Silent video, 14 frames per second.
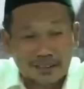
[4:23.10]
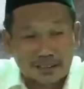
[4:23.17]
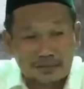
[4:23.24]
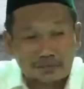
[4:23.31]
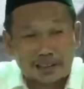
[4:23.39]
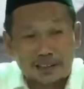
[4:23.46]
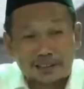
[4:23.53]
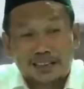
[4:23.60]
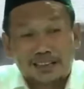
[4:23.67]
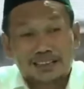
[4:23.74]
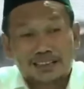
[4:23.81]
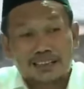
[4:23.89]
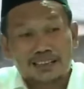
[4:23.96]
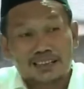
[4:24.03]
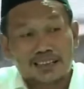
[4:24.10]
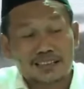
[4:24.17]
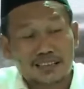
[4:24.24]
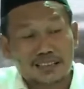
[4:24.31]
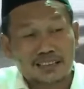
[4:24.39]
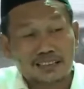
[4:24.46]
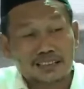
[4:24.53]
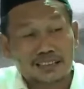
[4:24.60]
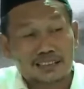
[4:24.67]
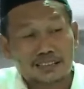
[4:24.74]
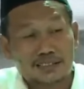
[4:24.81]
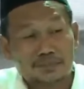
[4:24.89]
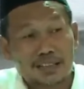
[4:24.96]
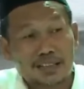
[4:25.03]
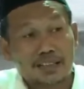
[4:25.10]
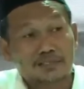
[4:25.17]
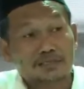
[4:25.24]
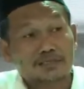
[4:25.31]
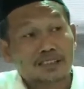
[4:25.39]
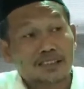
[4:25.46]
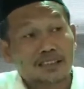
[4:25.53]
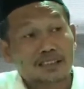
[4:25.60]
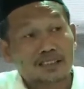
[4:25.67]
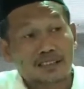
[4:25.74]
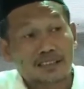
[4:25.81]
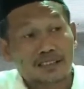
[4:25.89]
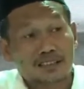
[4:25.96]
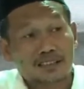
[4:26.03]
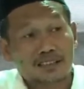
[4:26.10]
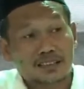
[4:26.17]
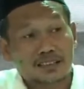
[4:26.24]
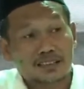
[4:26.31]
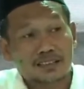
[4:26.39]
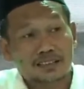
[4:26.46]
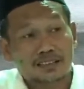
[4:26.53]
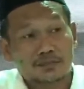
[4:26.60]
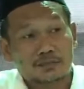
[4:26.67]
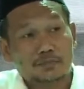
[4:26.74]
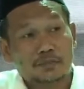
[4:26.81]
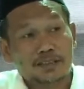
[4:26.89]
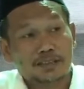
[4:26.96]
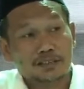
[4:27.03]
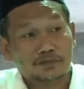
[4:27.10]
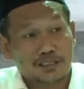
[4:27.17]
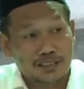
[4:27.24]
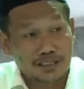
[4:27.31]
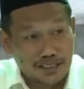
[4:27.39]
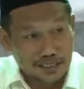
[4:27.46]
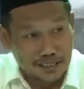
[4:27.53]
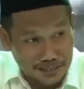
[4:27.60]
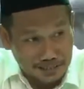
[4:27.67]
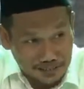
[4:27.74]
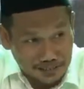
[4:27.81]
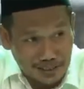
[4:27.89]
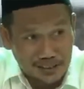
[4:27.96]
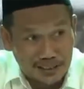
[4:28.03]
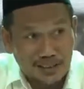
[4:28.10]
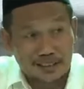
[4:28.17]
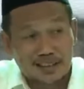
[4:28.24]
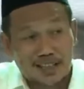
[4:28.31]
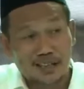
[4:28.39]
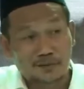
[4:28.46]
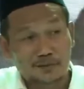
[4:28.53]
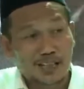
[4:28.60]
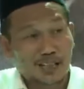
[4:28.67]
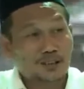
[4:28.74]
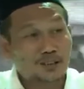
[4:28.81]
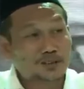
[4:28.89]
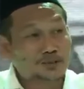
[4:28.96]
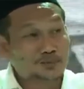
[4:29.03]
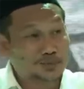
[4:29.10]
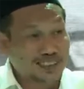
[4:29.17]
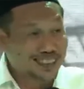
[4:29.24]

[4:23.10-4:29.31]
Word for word: Barokahnya saya ada datang yang dipakai itu kiai-kiai yang kira-kira mabadik fikia, Saya nah, ini kan dianggap kiai kolubi.